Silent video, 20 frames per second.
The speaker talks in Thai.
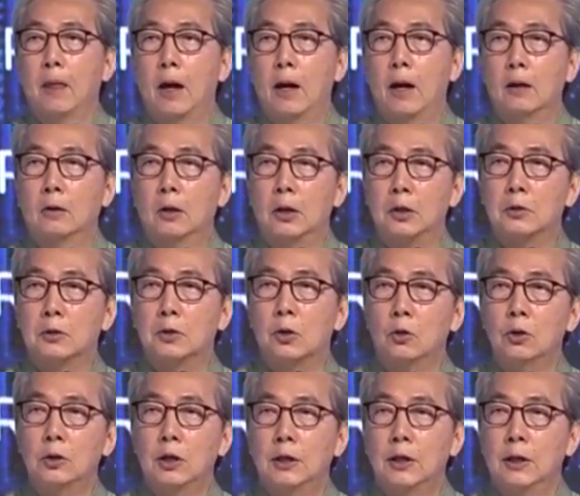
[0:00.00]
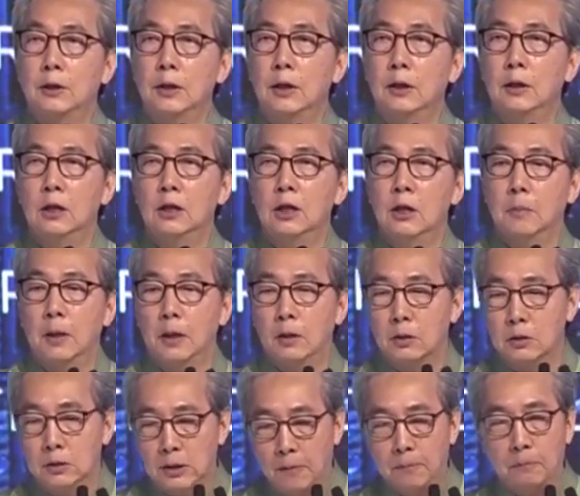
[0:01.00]
อังกฤษสนใจอย่างยิ่งที่จะมา
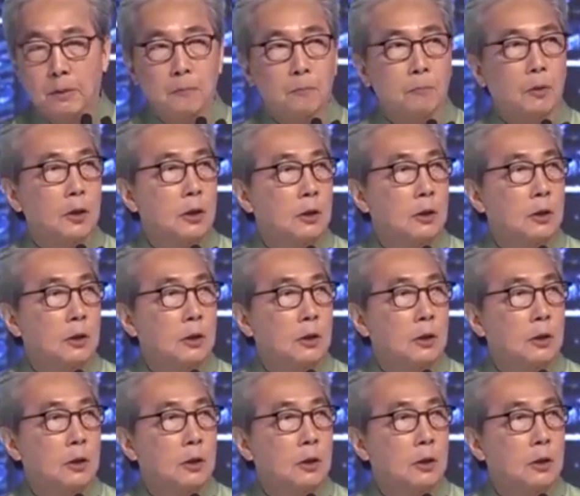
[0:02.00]
จับกับ